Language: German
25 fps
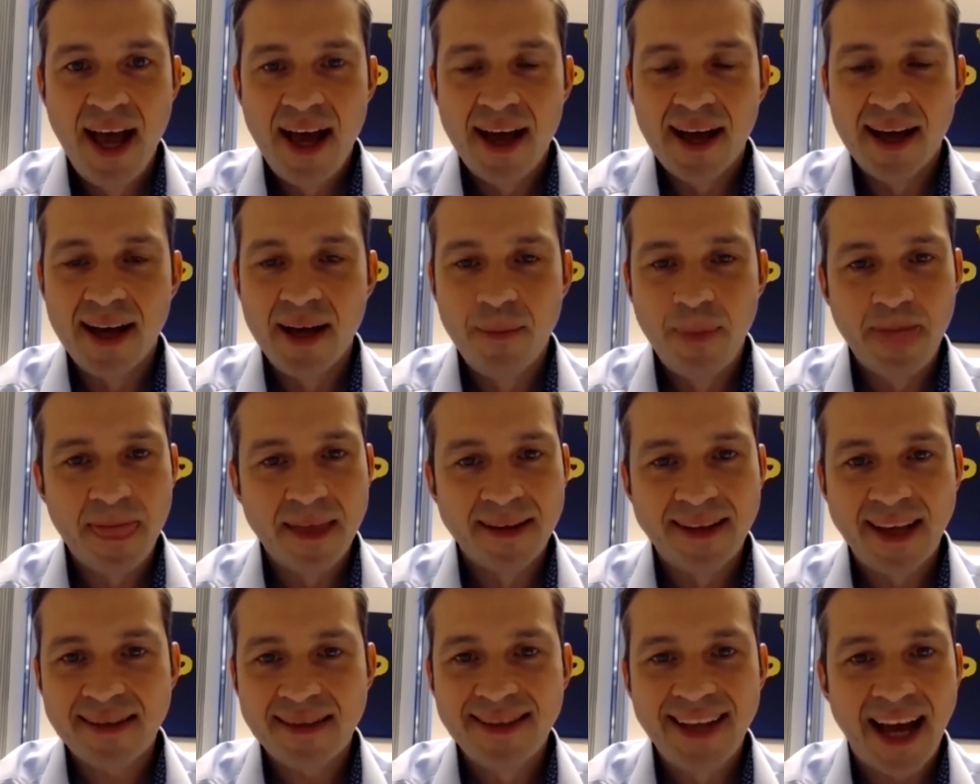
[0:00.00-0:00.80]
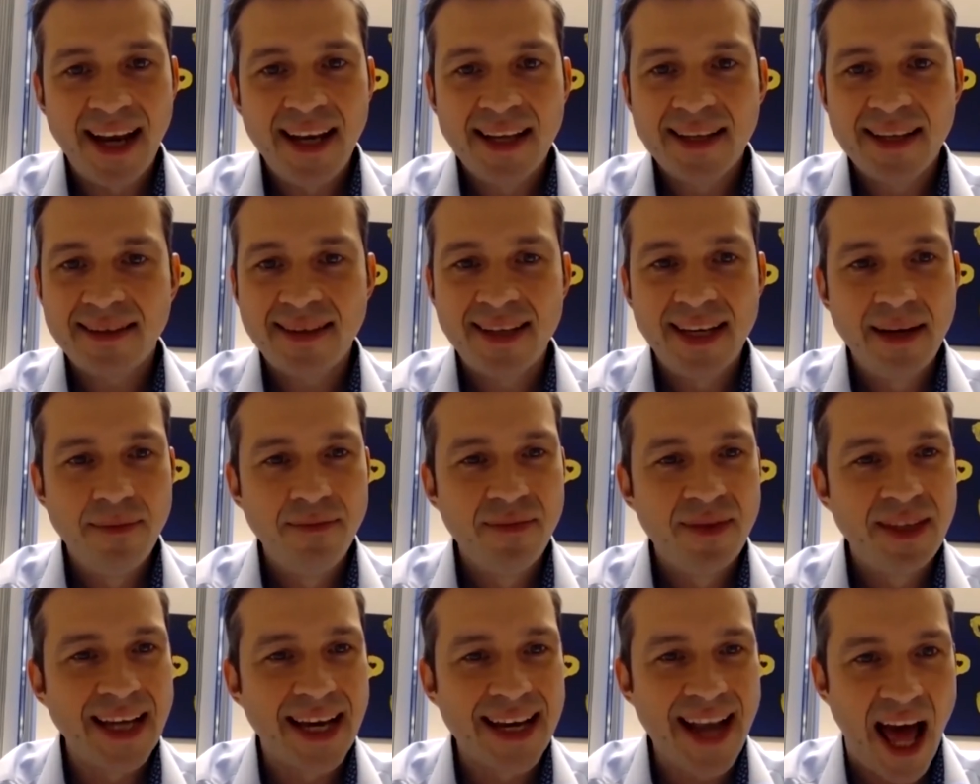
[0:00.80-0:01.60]
Ähm, das sind alles Themen,
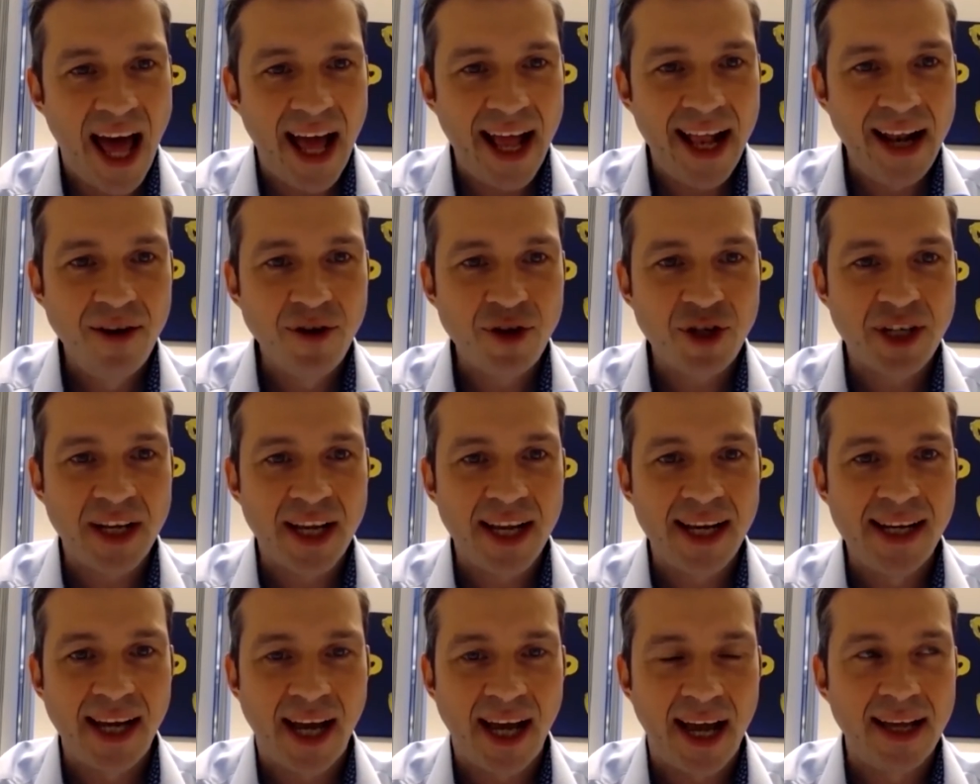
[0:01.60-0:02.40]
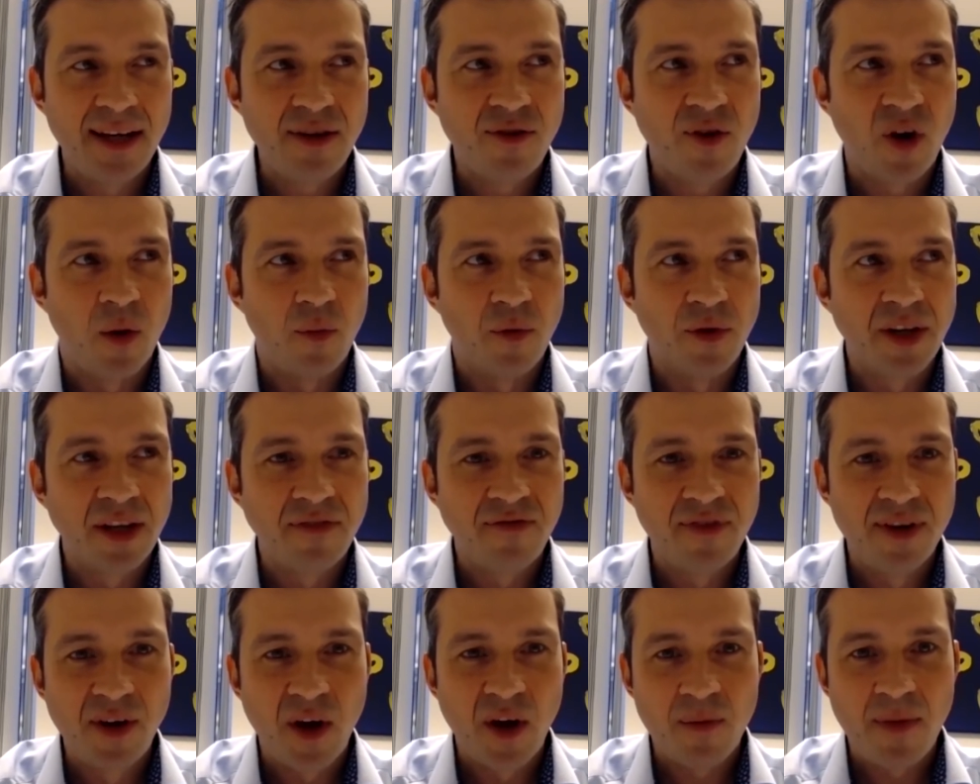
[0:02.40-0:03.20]
die an allen Stellen reinkommen. Und ich
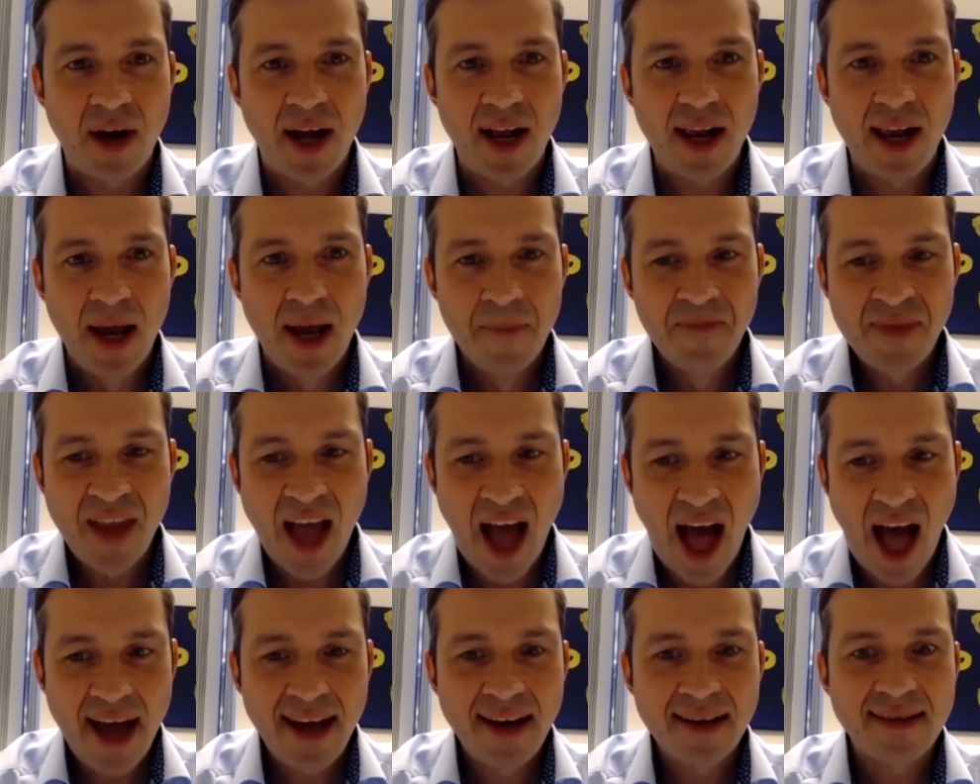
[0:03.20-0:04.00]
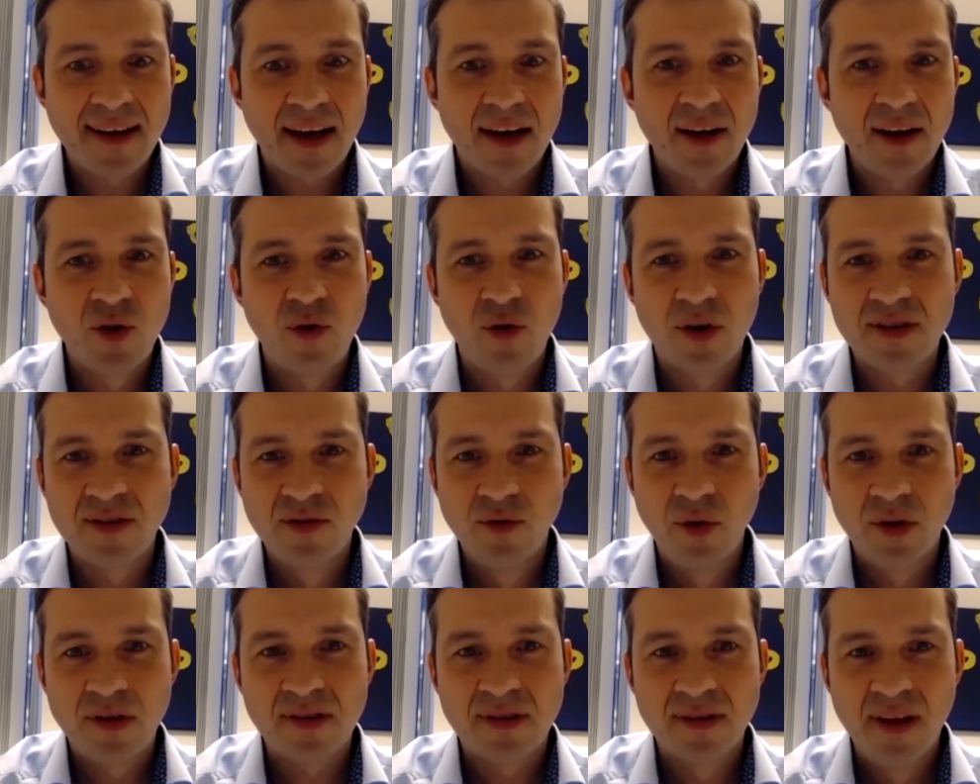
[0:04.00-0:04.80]
will nochmal eine Sache kurz
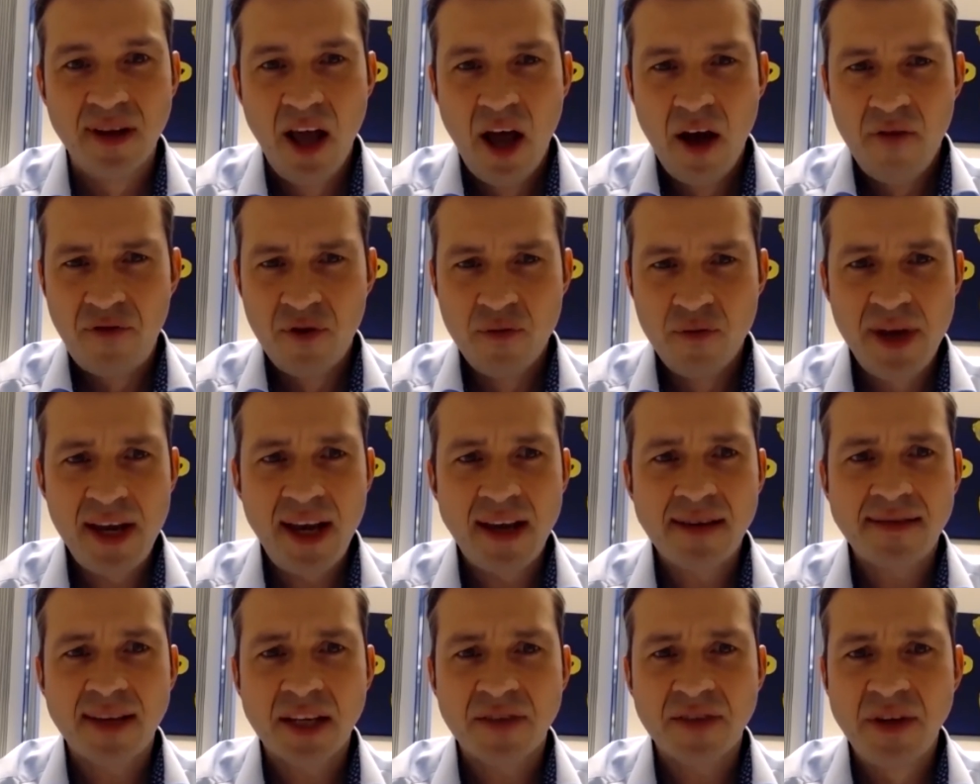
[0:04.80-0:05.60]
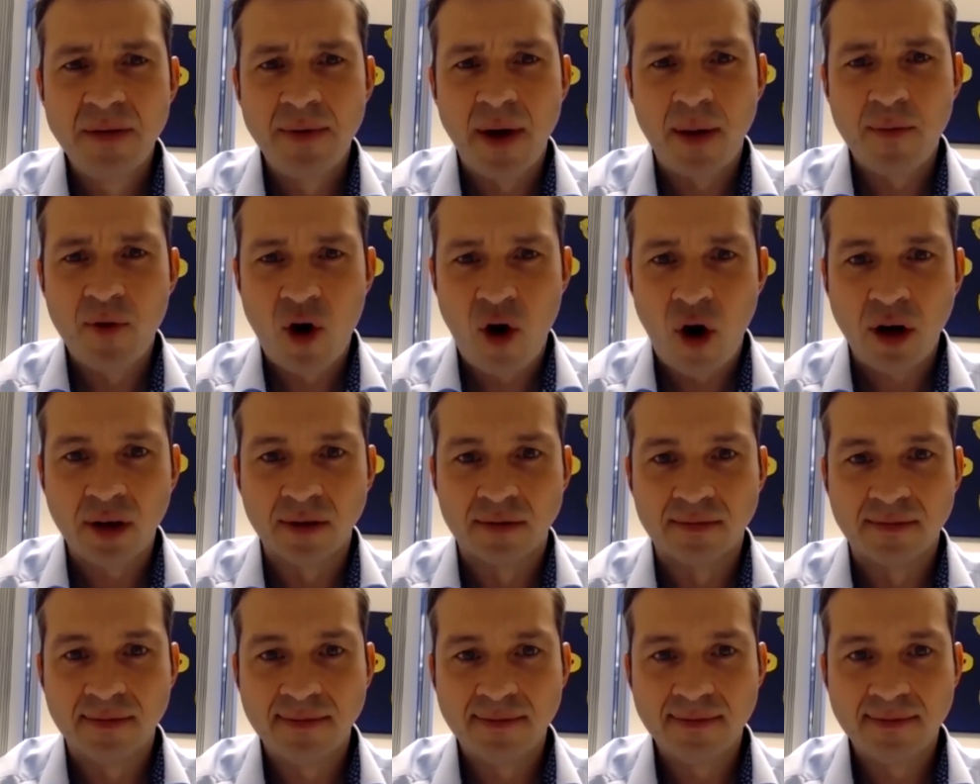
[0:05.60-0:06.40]
nutzen. Für mich ist das wie beim Kochen.